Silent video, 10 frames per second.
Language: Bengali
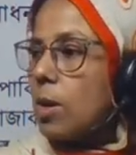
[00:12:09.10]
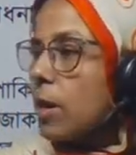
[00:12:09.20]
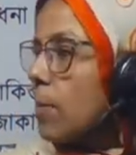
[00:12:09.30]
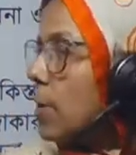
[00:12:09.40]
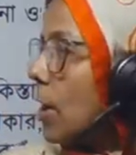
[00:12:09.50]

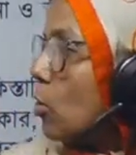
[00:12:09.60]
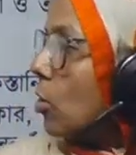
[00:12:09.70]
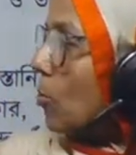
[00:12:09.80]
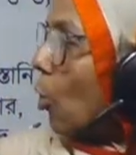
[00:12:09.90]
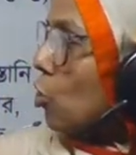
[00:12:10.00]
এবার দেখো
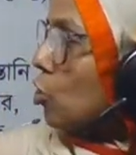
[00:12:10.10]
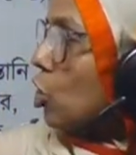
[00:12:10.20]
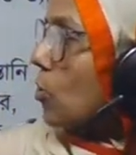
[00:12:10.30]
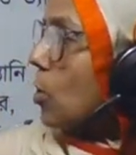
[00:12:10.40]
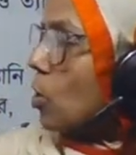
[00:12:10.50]
ব্রত
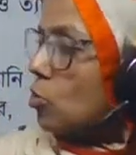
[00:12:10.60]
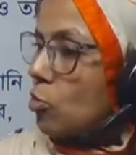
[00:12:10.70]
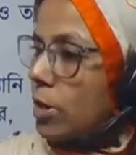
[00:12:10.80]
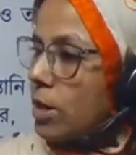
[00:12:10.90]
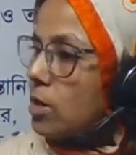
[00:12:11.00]
শব্দের অর্থ
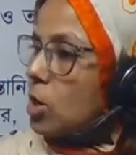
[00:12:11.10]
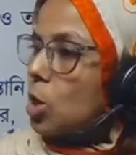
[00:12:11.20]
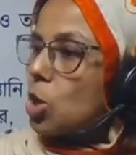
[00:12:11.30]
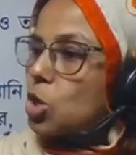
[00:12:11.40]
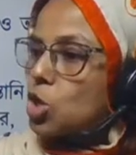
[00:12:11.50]
কি
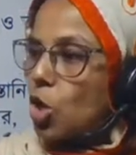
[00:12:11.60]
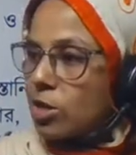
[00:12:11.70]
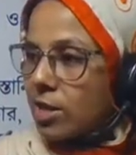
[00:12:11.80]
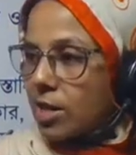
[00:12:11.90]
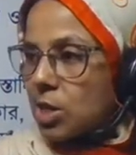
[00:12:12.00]
সৎ
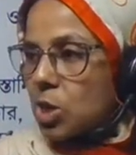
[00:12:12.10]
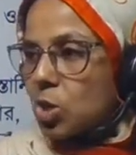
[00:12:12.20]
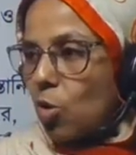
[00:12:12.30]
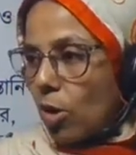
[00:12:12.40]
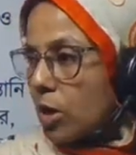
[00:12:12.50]
কাজ
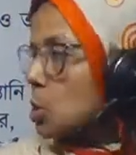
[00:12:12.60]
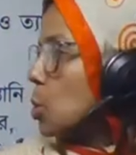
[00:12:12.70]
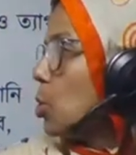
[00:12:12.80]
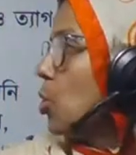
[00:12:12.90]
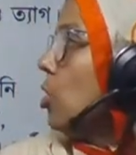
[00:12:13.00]
করার জন্য